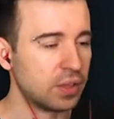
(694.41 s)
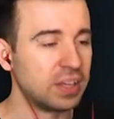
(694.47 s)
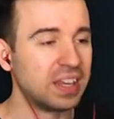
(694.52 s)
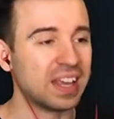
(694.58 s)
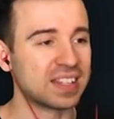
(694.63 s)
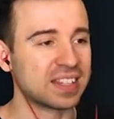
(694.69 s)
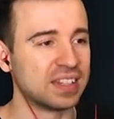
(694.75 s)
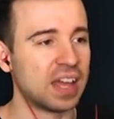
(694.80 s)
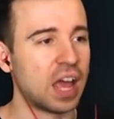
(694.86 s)

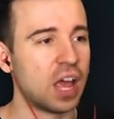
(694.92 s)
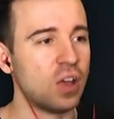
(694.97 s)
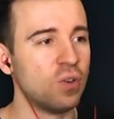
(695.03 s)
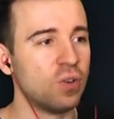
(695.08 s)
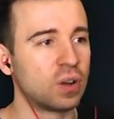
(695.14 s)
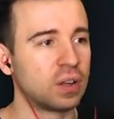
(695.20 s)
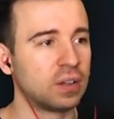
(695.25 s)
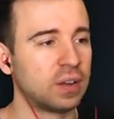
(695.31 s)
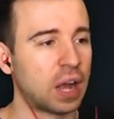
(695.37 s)
Я
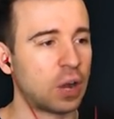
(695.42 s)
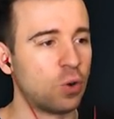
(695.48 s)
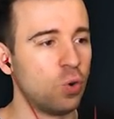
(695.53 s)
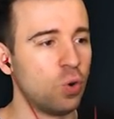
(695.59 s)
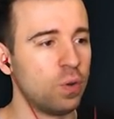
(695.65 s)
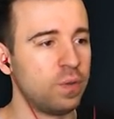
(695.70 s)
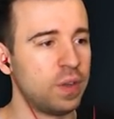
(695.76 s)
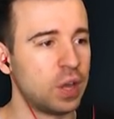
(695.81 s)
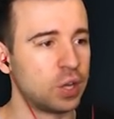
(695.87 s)
знаю,
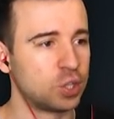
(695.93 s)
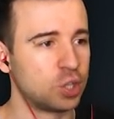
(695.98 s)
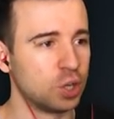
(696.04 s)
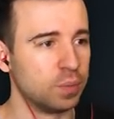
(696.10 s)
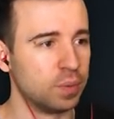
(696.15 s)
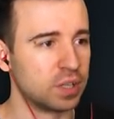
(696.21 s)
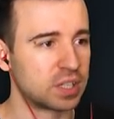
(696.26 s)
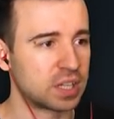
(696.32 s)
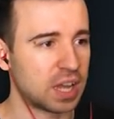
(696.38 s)
какую
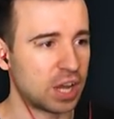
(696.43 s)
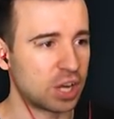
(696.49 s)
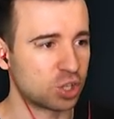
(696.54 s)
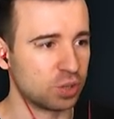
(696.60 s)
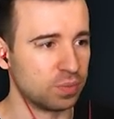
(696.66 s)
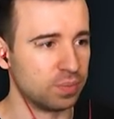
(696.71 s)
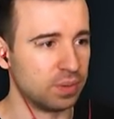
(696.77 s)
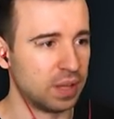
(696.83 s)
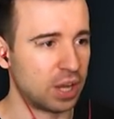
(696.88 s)
версию мы
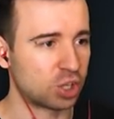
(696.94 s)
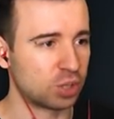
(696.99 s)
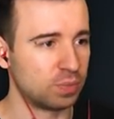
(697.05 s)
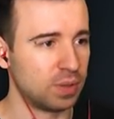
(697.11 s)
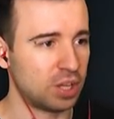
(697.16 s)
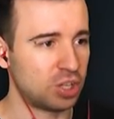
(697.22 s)
скажем нашим